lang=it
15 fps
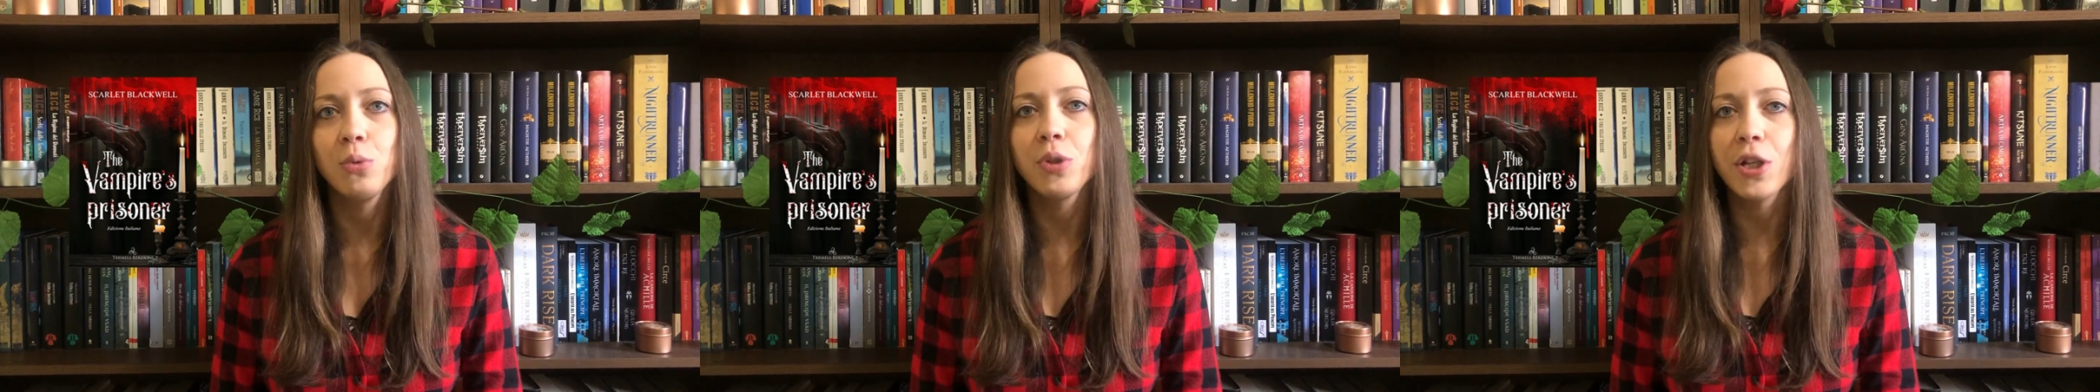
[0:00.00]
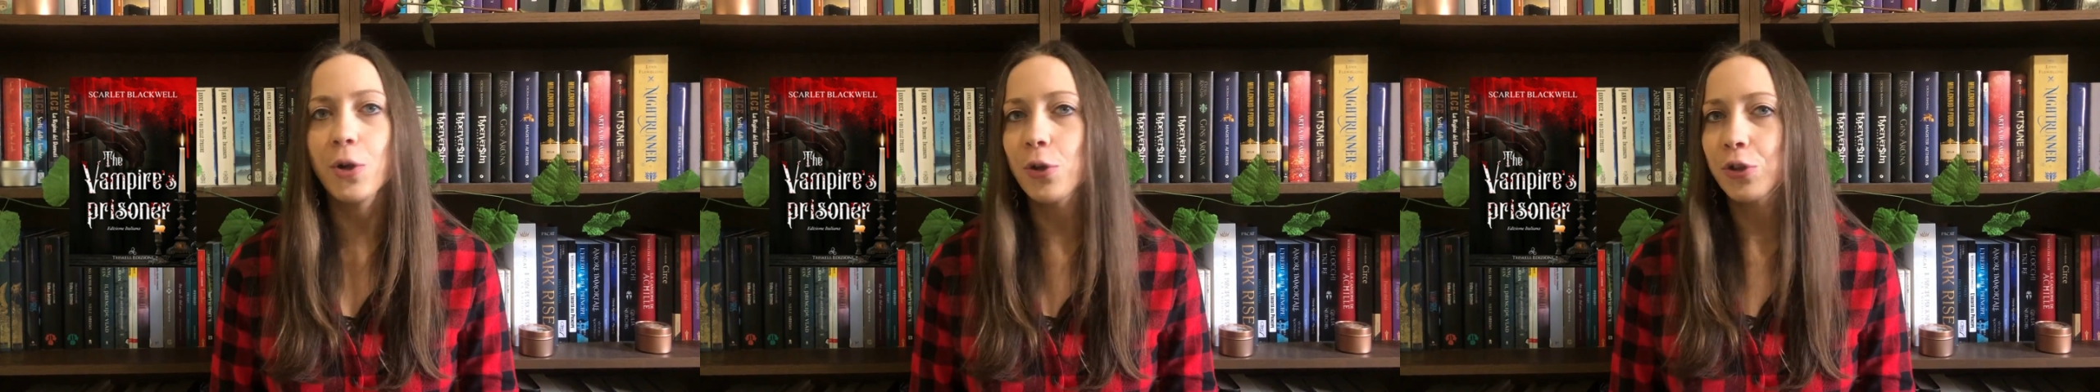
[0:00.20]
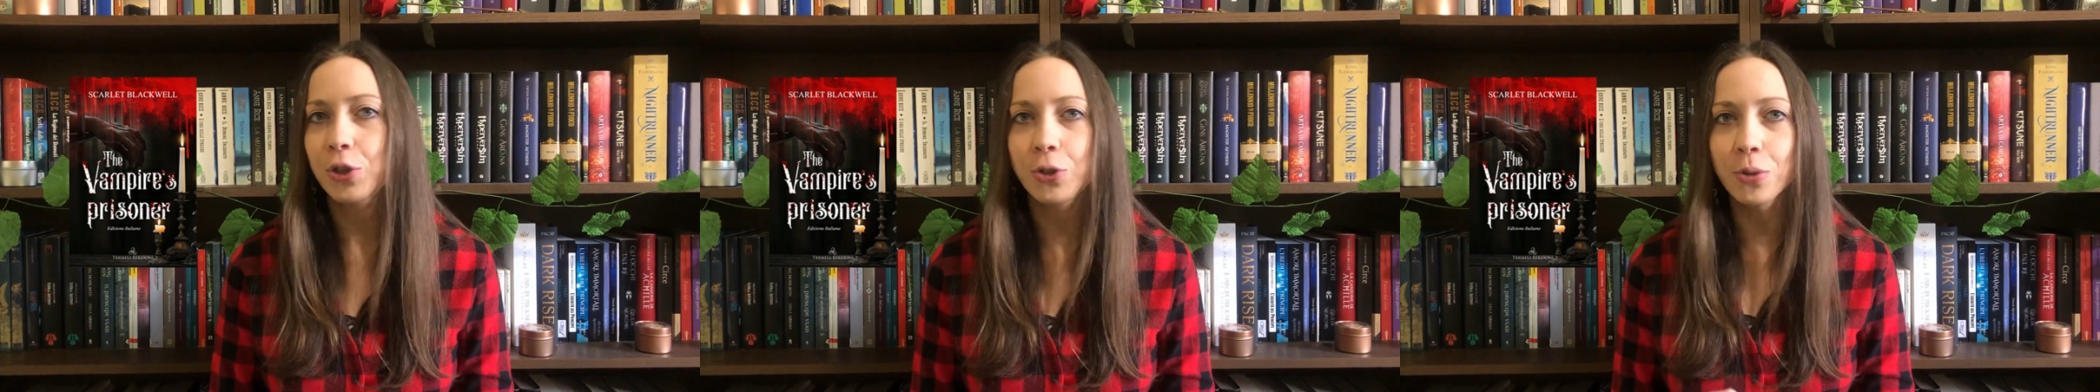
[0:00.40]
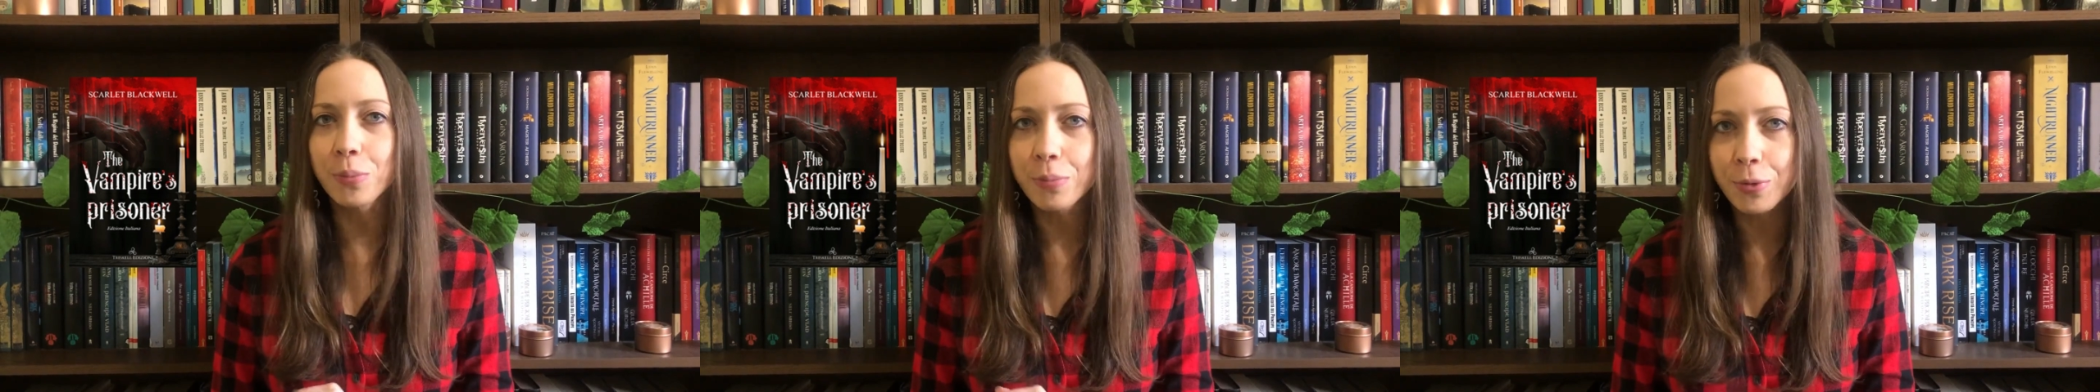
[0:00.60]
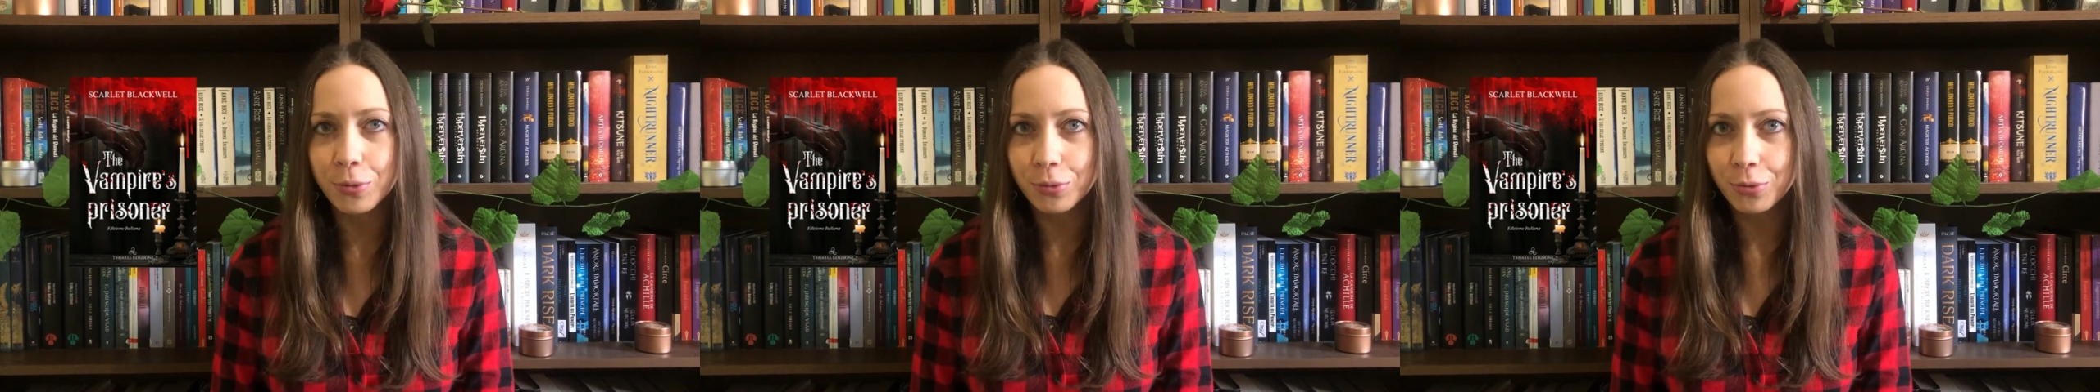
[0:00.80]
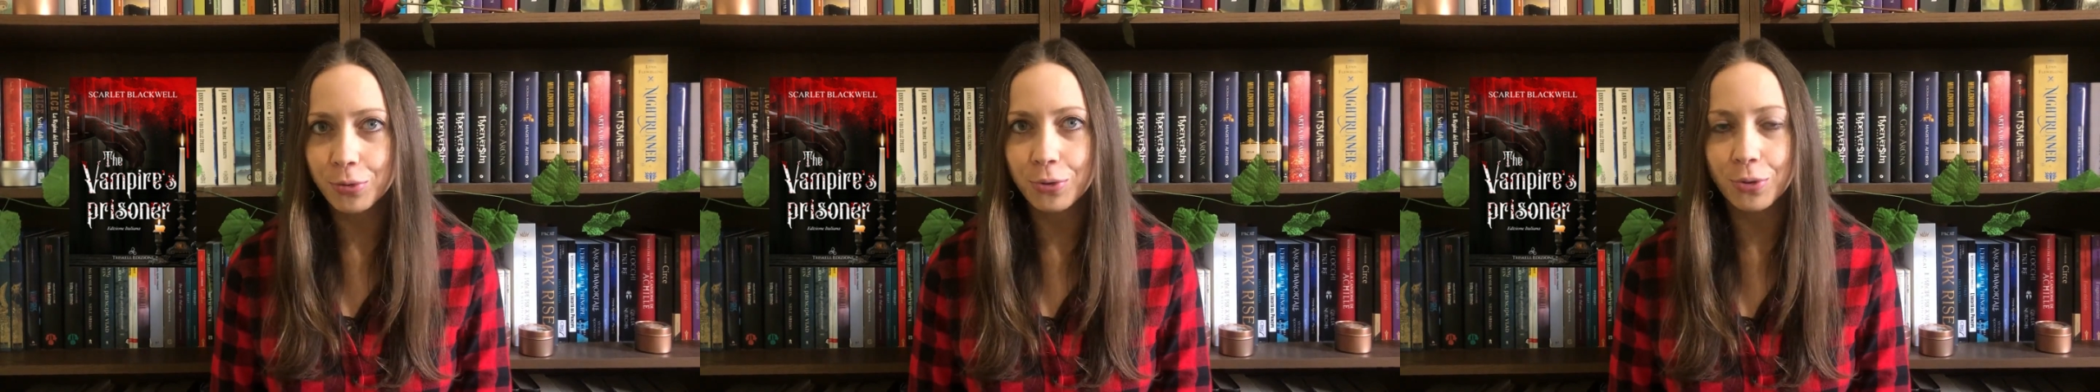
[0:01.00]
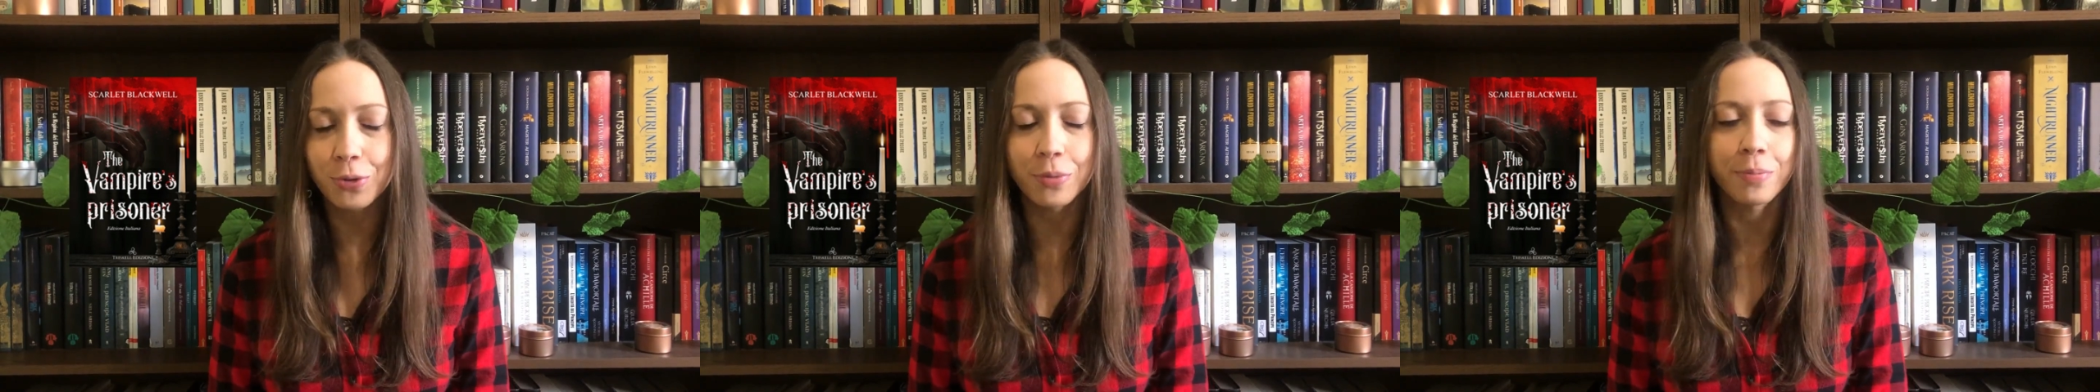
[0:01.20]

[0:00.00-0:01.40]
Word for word: un erotico brutto